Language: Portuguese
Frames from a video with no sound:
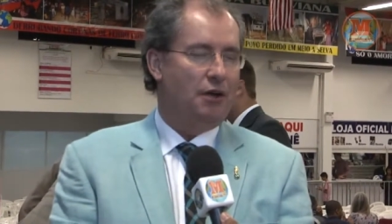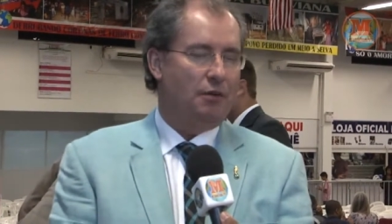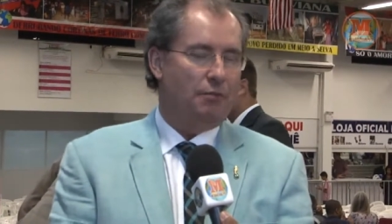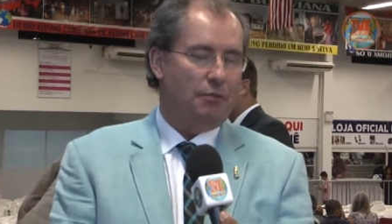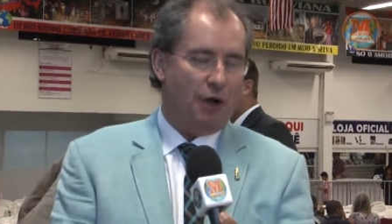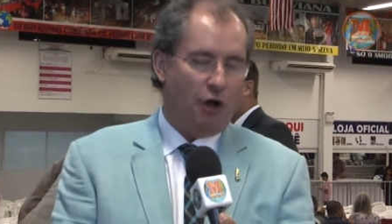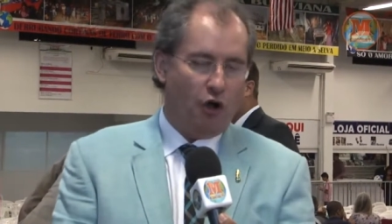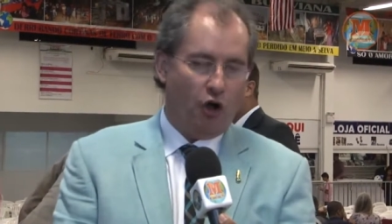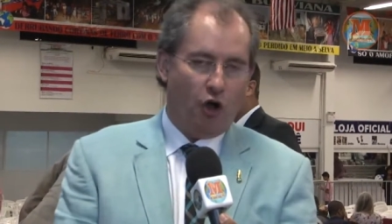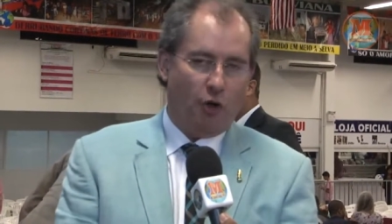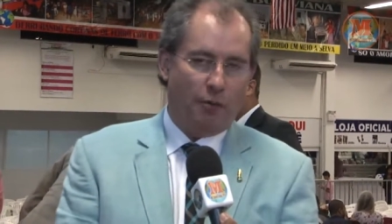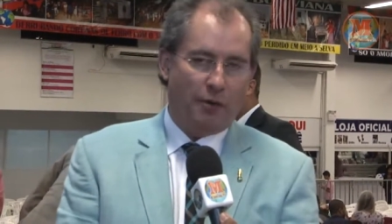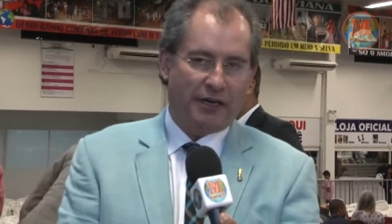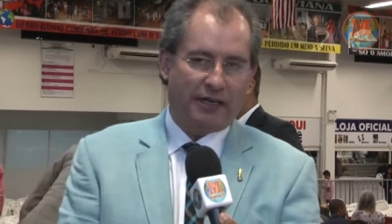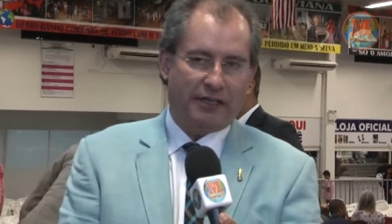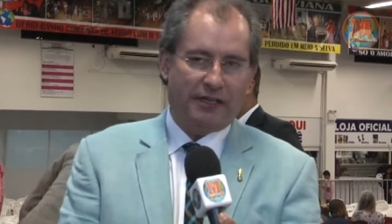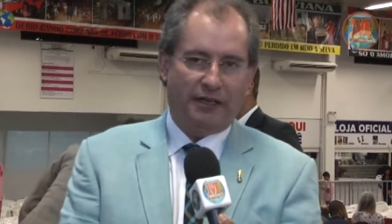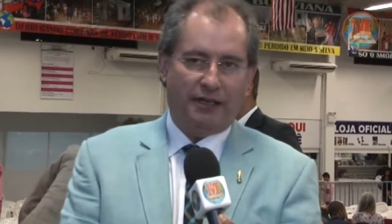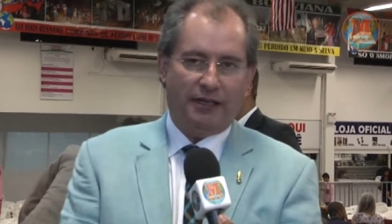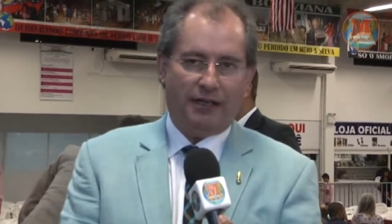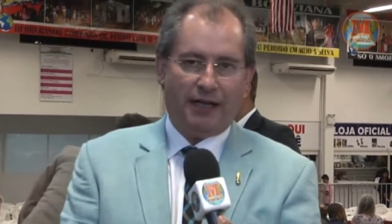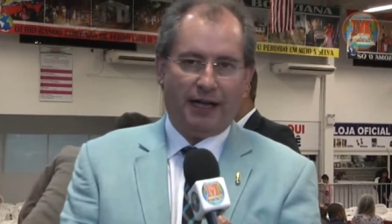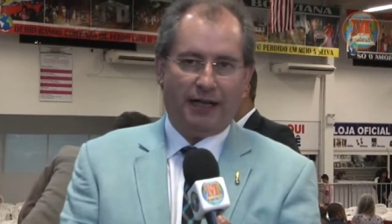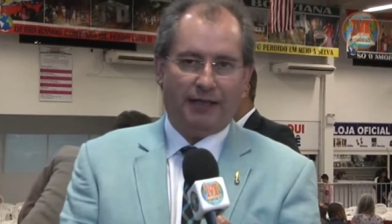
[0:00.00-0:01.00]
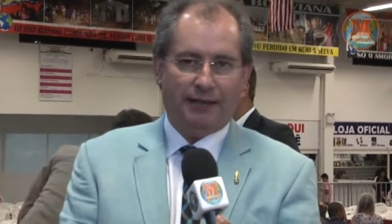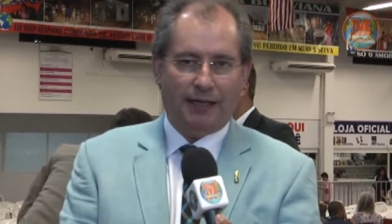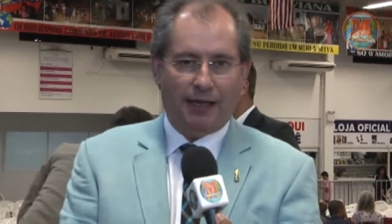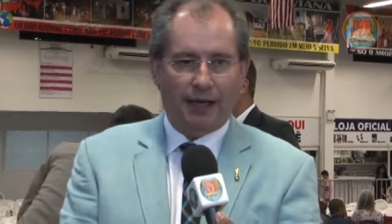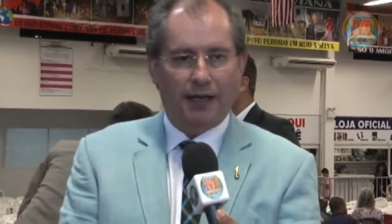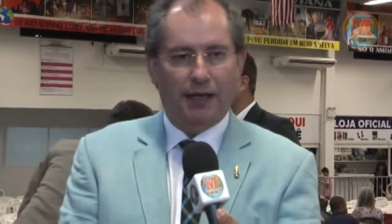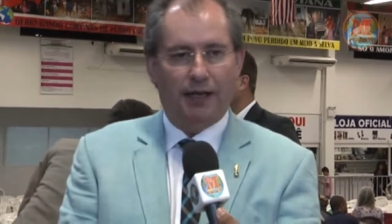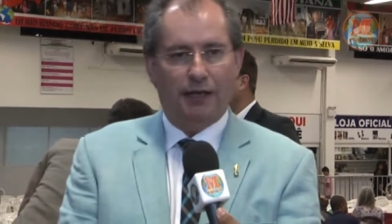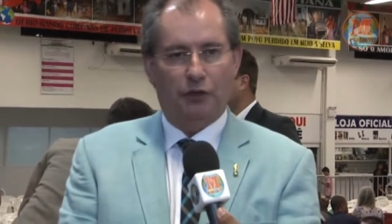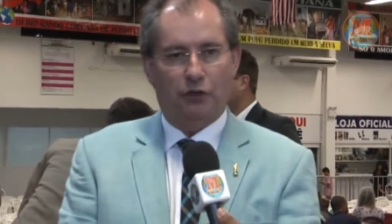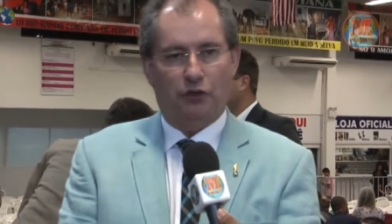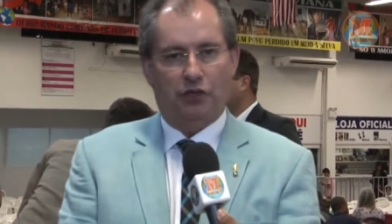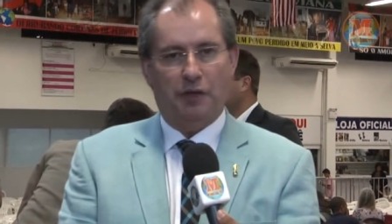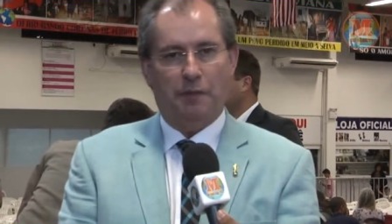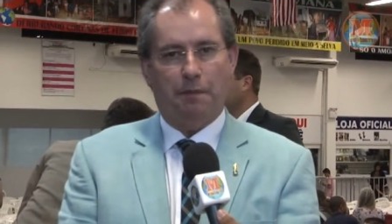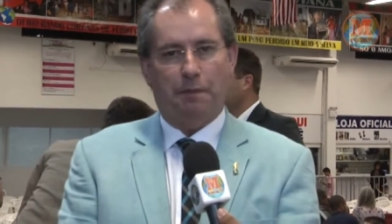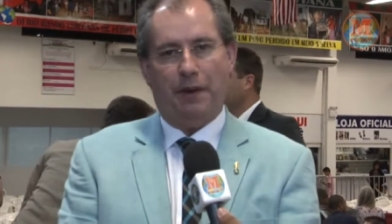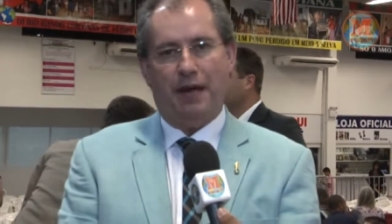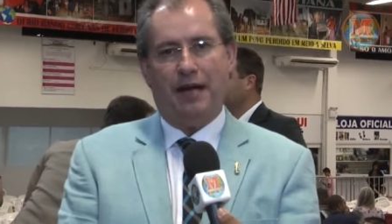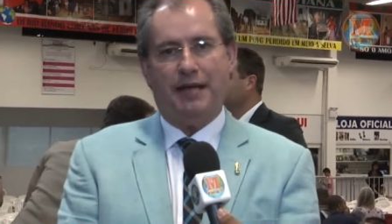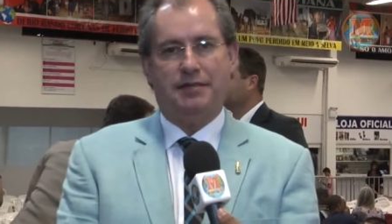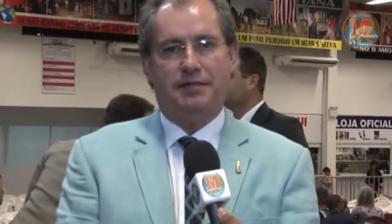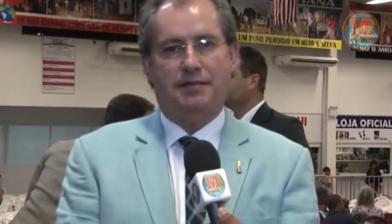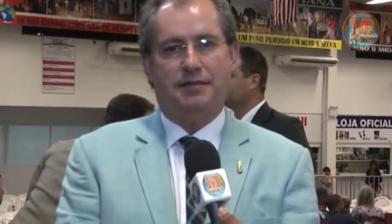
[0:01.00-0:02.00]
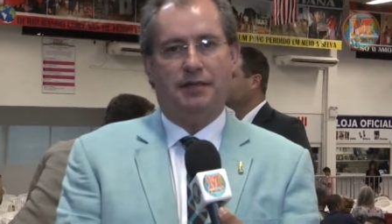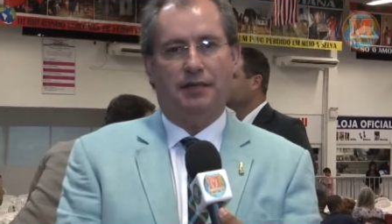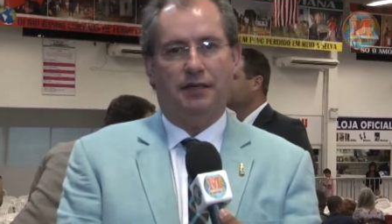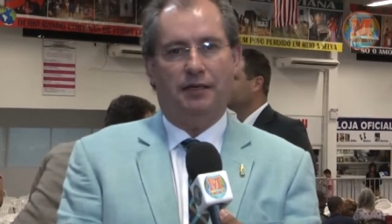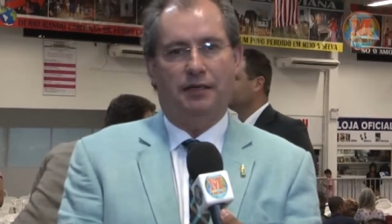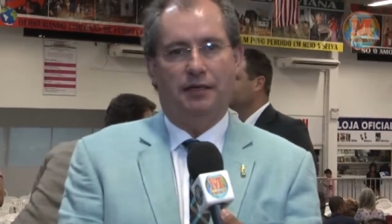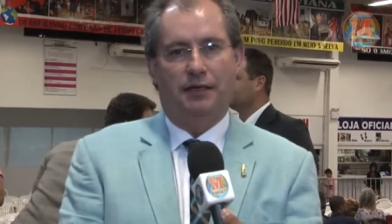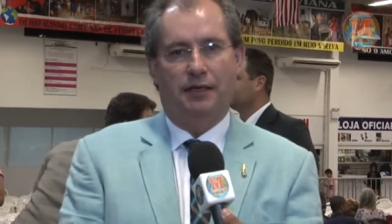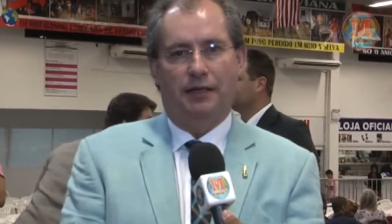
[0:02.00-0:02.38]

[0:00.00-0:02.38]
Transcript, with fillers: Uma obra que cada ano que passa